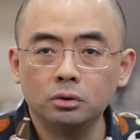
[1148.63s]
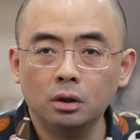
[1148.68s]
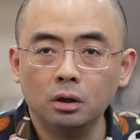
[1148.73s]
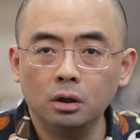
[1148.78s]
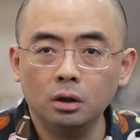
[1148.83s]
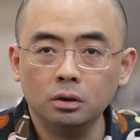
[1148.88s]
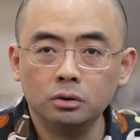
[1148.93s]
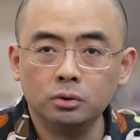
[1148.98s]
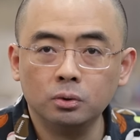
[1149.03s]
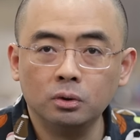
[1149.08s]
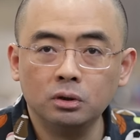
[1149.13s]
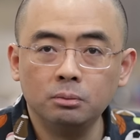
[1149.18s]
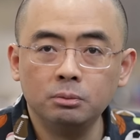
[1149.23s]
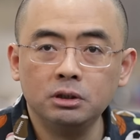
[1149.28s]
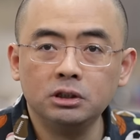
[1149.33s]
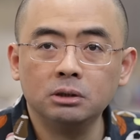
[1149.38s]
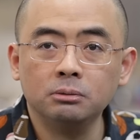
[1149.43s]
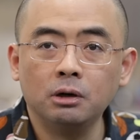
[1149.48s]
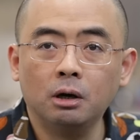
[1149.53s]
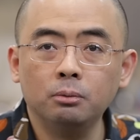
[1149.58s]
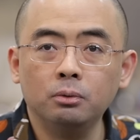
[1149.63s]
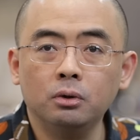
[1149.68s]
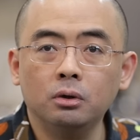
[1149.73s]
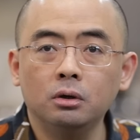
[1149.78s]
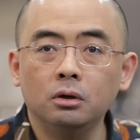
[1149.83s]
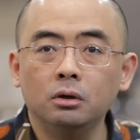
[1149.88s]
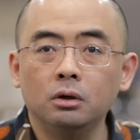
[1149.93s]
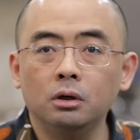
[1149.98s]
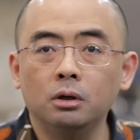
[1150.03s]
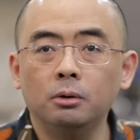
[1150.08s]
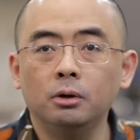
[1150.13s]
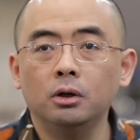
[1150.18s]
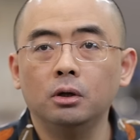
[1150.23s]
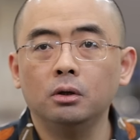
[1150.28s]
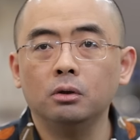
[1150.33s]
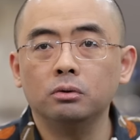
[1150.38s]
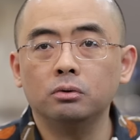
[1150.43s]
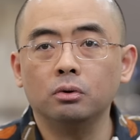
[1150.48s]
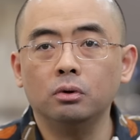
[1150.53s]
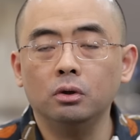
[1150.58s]
呃，中国人民情报部，呃，
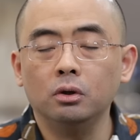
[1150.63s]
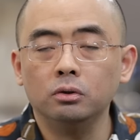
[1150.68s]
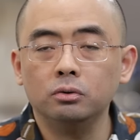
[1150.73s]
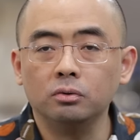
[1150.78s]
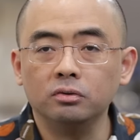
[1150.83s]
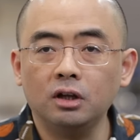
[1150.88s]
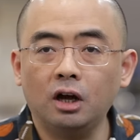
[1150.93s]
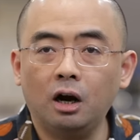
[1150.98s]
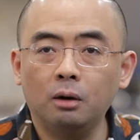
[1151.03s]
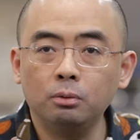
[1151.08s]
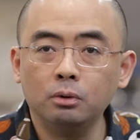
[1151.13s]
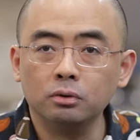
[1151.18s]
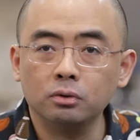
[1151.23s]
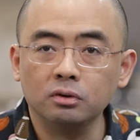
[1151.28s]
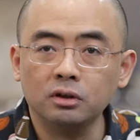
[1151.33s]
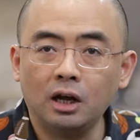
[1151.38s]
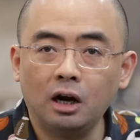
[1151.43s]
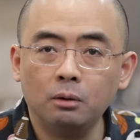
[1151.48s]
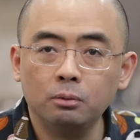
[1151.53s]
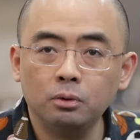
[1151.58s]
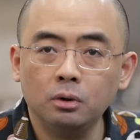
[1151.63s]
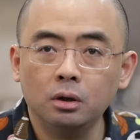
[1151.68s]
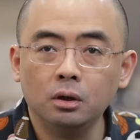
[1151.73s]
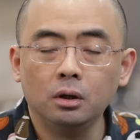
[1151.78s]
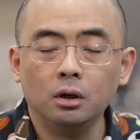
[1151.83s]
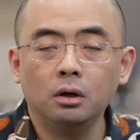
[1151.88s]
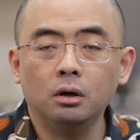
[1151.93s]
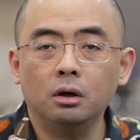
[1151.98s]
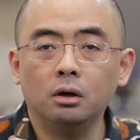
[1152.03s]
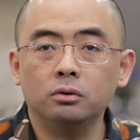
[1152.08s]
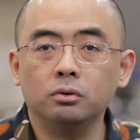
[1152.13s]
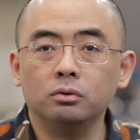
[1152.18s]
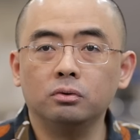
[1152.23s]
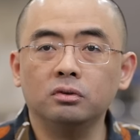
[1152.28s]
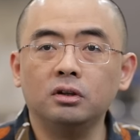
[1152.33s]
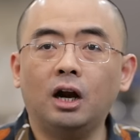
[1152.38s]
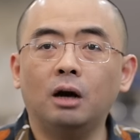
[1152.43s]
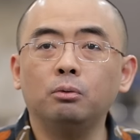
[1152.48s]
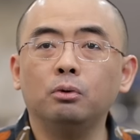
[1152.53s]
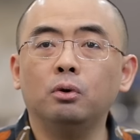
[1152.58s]
总总参二部，总参二部，呃，总
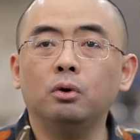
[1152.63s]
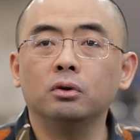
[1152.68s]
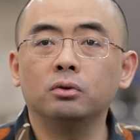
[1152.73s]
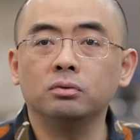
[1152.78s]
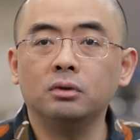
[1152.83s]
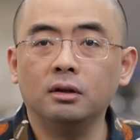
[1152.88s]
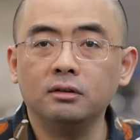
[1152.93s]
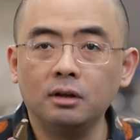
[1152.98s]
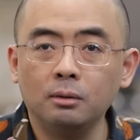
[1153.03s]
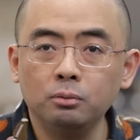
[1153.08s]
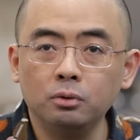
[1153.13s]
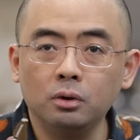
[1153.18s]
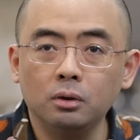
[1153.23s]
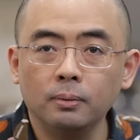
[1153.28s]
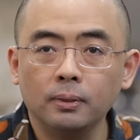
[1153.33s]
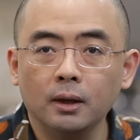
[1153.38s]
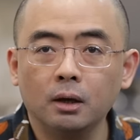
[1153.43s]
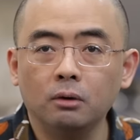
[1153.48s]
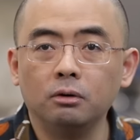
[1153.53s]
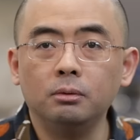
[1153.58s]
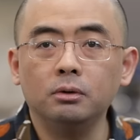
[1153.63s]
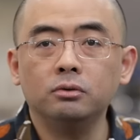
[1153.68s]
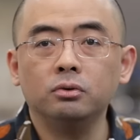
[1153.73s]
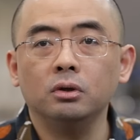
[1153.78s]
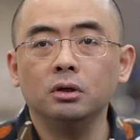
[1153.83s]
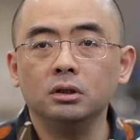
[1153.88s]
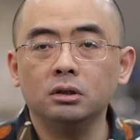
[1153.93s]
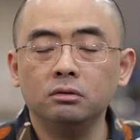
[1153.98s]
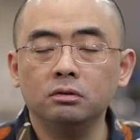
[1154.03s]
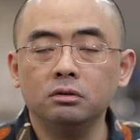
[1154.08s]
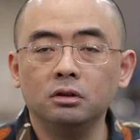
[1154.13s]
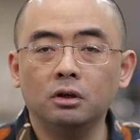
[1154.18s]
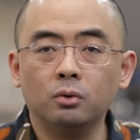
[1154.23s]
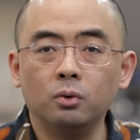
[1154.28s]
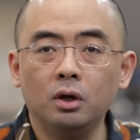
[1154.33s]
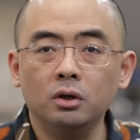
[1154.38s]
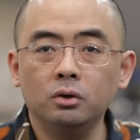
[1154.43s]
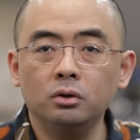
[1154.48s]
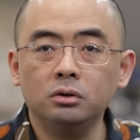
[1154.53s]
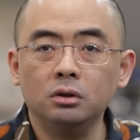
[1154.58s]
总参二部或总参三部，我们做了一次呢，
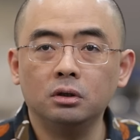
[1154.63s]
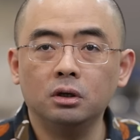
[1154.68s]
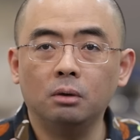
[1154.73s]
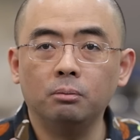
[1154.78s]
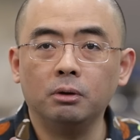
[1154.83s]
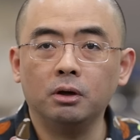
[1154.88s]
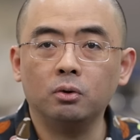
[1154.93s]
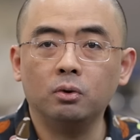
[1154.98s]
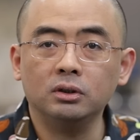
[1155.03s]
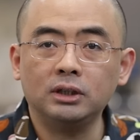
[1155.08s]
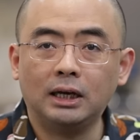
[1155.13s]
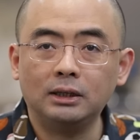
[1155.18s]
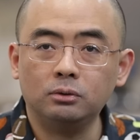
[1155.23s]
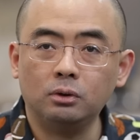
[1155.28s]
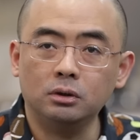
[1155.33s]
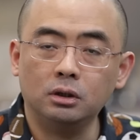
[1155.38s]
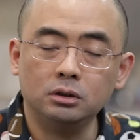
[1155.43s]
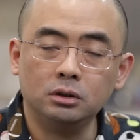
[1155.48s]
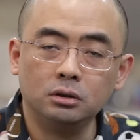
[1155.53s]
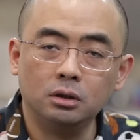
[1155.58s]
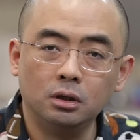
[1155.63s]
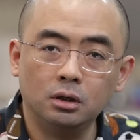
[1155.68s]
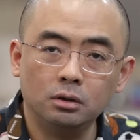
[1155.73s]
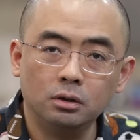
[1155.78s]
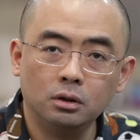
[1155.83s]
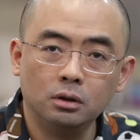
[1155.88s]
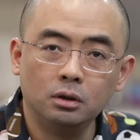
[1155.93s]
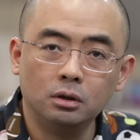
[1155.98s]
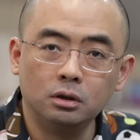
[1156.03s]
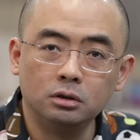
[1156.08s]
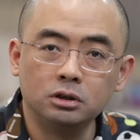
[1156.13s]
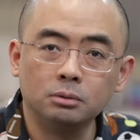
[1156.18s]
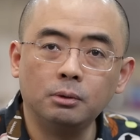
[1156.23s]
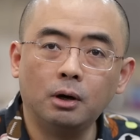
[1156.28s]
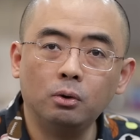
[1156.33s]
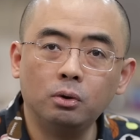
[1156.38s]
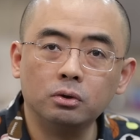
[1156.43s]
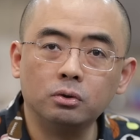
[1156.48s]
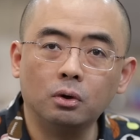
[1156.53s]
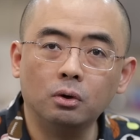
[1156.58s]
关于这个美国大选的这个情
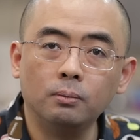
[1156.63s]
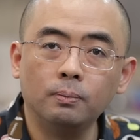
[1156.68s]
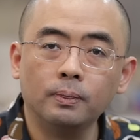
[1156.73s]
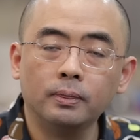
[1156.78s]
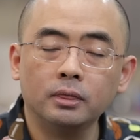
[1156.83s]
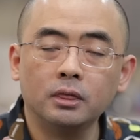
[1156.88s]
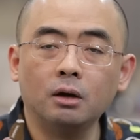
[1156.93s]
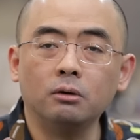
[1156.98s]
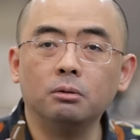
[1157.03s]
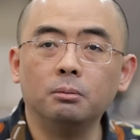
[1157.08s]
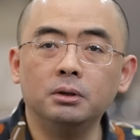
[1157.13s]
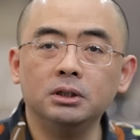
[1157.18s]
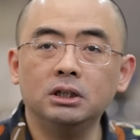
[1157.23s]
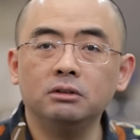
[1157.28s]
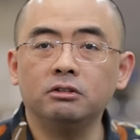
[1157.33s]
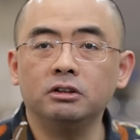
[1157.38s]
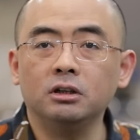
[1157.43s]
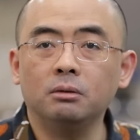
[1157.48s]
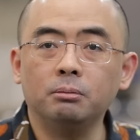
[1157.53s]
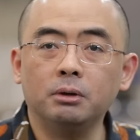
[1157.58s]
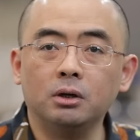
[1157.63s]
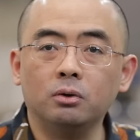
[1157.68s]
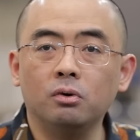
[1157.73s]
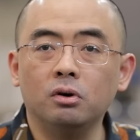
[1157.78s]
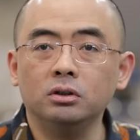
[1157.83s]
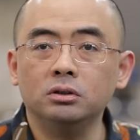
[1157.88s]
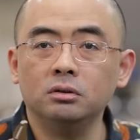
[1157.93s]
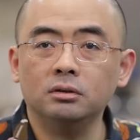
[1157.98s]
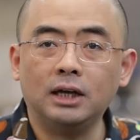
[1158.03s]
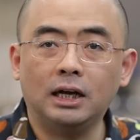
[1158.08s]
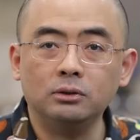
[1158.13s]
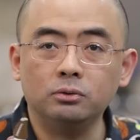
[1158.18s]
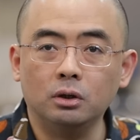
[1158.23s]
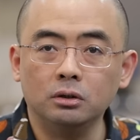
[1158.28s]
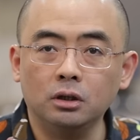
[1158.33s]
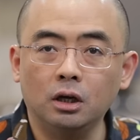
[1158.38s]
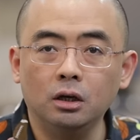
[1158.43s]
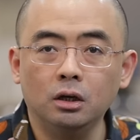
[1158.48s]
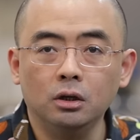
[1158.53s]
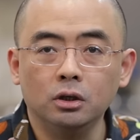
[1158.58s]
报汇总。那我们认为呢，美国这次大
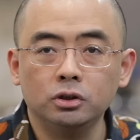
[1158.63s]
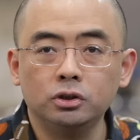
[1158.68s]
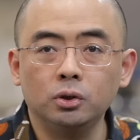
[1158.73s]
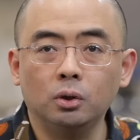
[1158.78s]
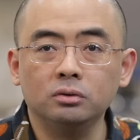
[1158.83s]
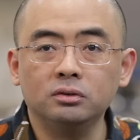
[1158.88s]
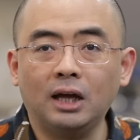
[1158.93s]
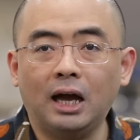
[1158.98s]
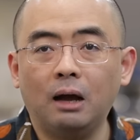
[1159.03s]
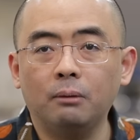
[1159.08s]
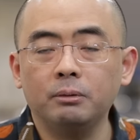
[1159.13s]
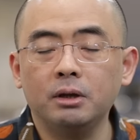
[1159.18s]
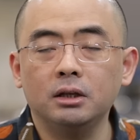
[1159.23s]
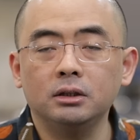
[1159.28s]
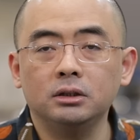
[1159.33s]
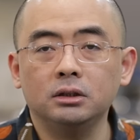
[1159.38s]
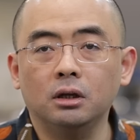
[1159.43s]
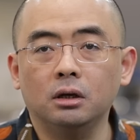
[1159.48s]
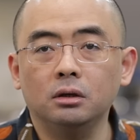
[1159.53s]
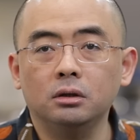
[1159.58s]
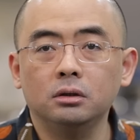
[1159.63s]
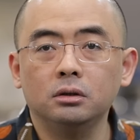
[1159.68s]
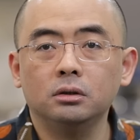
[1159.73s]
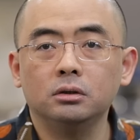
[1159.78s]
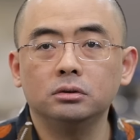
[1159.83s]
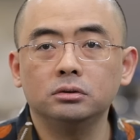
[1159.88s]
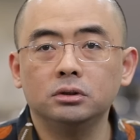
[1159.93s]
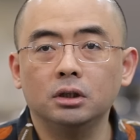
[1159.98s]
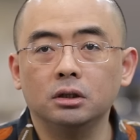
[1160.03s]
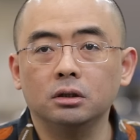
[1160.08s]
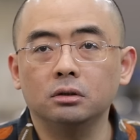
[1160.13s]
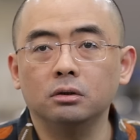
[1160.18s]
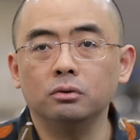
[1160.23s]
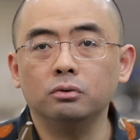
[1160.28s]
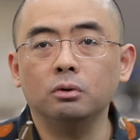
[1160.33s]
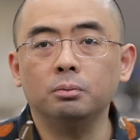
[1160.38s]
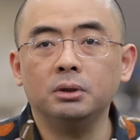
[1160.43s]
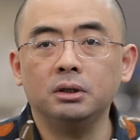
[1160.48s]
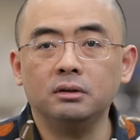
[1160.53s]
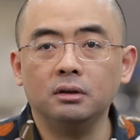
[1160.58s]
选呢是有大面积的这个
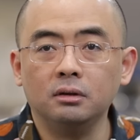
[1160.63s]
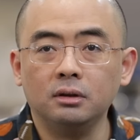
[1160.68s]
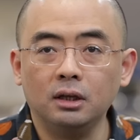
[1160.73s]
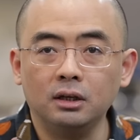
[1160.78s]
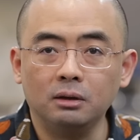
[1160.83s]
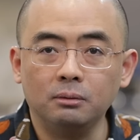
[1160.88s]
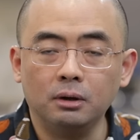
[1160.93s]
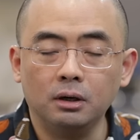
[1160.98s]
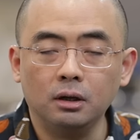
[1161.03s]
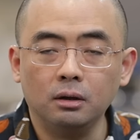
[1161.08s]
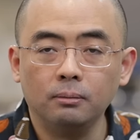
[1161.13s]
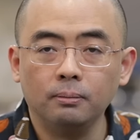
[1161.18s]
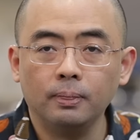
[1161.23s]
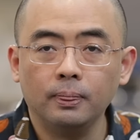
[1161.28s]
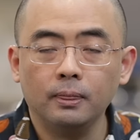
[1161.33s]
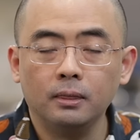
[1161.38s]
作弊在里边的。